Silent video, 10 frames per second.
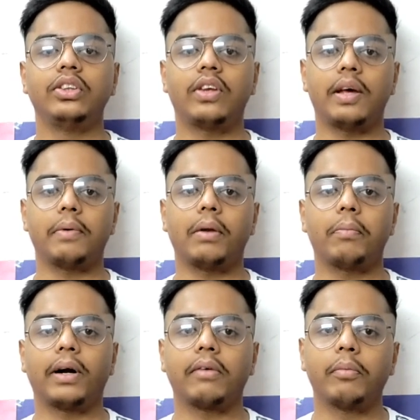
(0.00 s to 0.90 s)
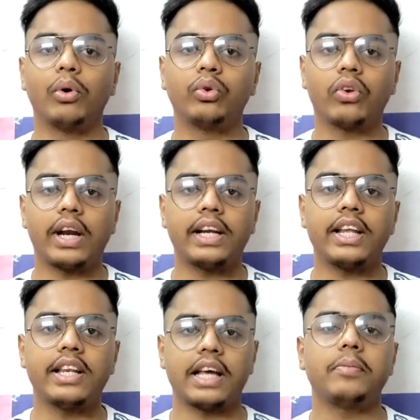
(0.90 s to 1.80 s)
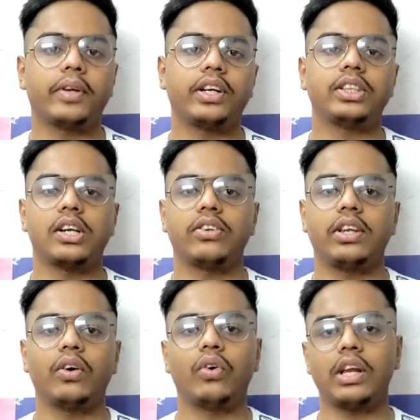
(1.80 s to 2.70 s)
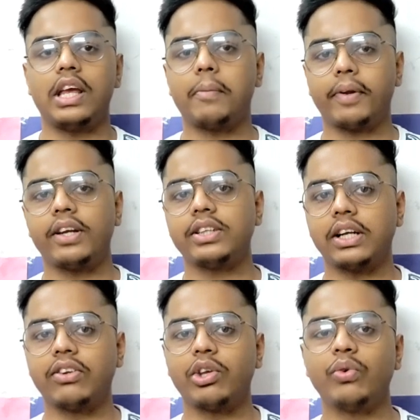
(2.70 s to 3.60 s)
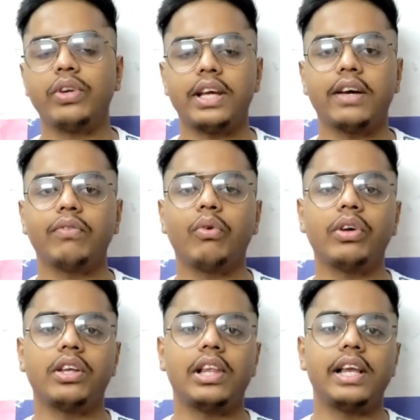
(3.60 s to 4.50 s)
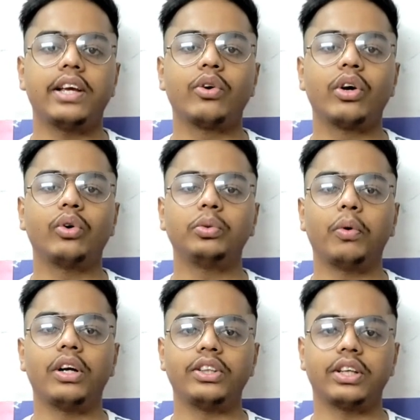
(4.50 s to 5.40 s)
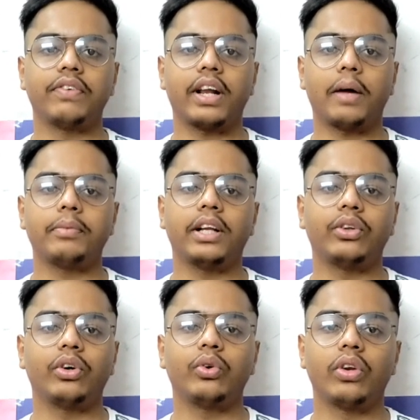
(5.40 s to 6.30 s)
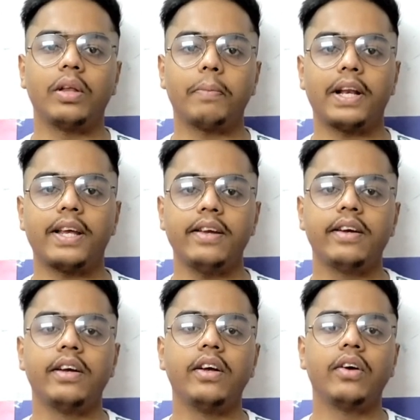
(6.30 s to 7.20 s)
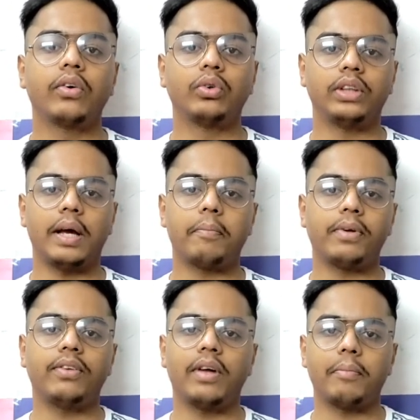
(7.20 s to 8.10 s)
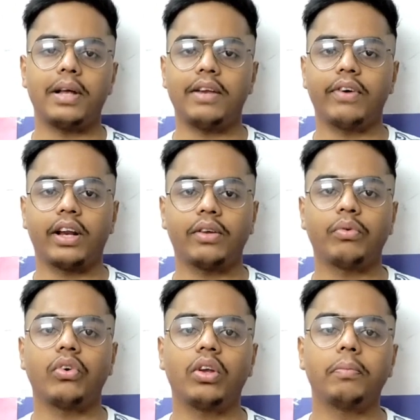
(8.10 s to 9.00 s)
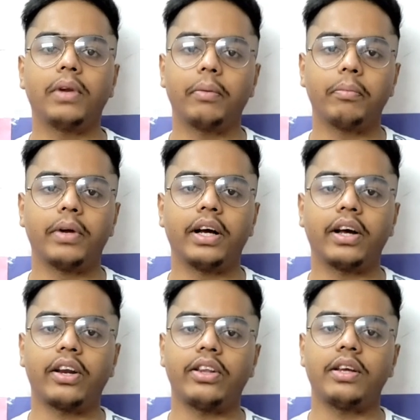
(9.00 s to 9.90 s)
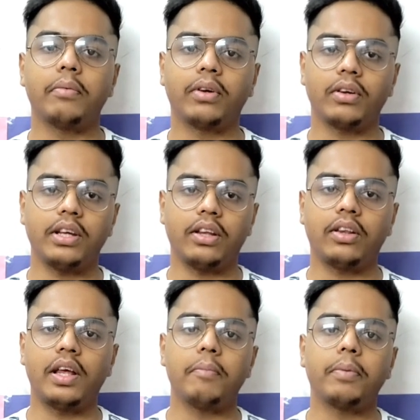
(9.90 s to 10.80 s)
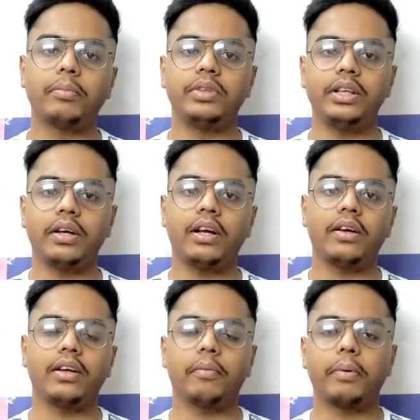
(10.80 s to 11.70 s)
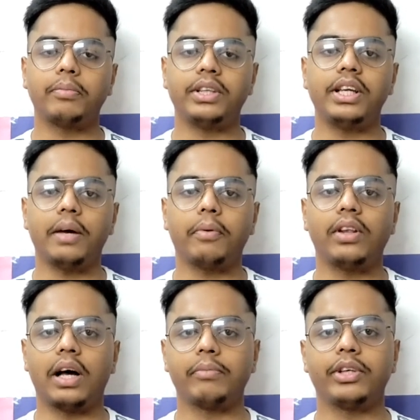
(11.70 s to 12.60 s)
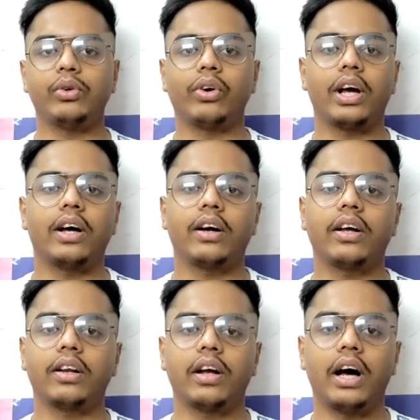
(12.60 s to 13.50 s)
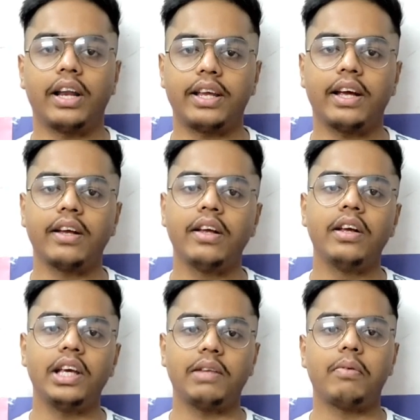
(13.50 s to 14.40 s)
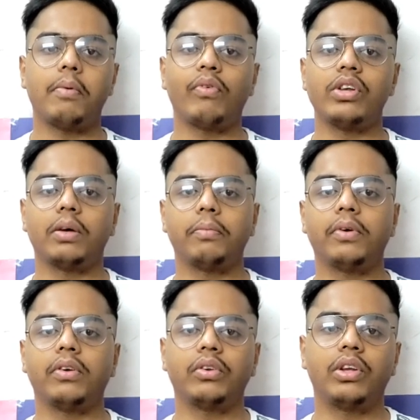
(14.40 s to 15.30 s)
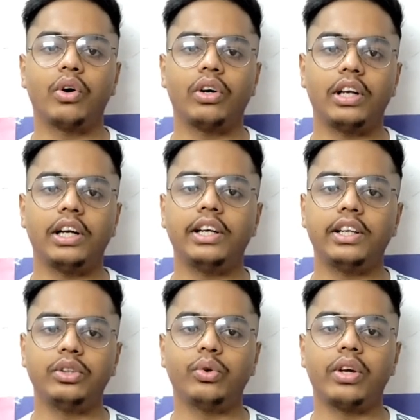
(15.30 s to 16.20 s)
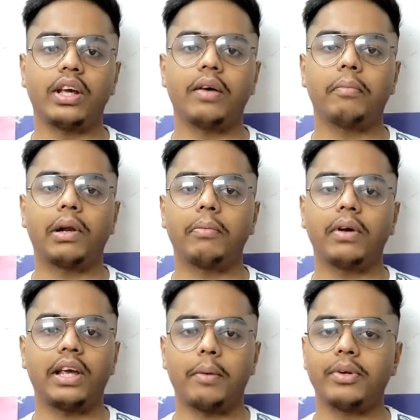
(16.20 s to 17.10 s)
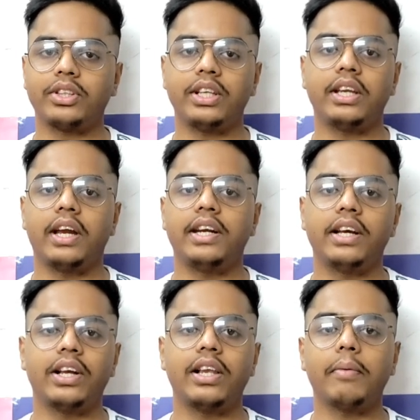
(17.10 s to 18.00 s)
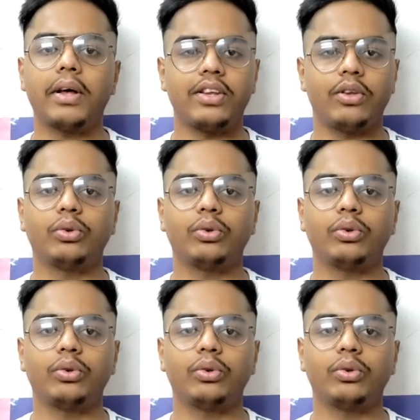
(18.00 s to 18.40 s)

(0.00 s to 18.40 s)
जिसके मतलब अगर मैं बोलूँ तो नाइन परसेंट चांसेज हैं और एक परसेंट चांस क्यों नहीं है वो इसलिए क्योंकि कुछ पॉलिटिशियन वगैरह आप जानते हो थोड़े दिन पहले ही कुछ एम पी एम एल ए वगैरह वो सब मतलब मना कर रहे थे कि ये सेम पबजी है ये पबजी है बस नाम चेंज हो गया कर, आ रही है इसमें भी वही सब सिक्योरिटी रिलेटेड इशू होंगे मतलब गेम अच्छी नहीं है इंडिया के लिए वैसे